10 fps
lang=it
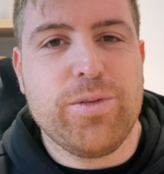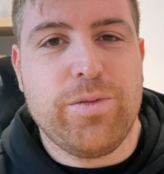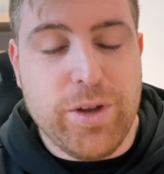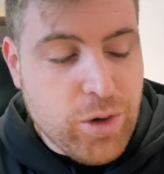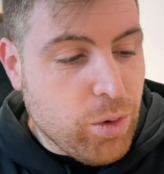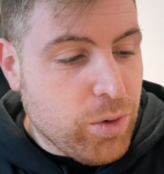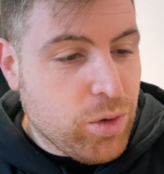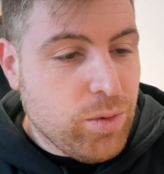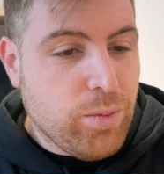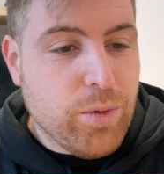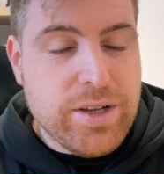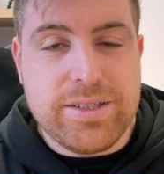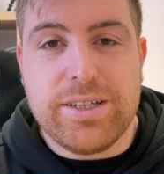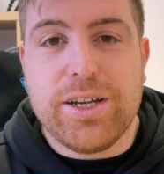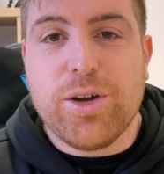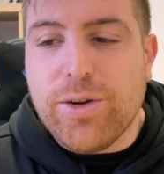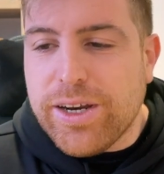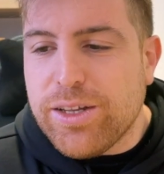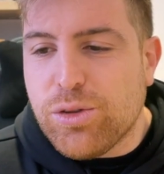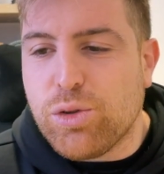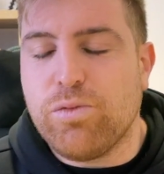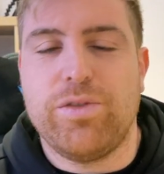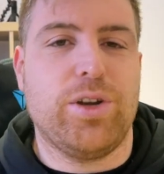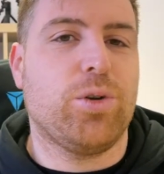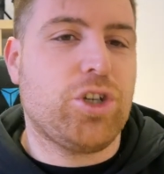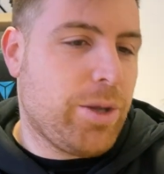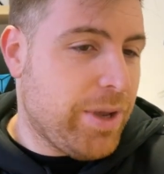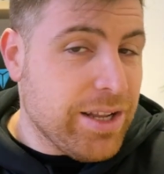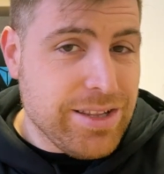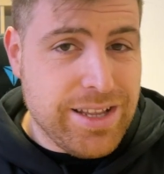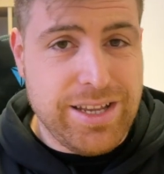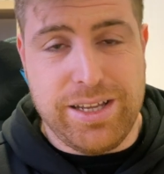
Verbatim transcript: fenomeno può essere corretto velocemente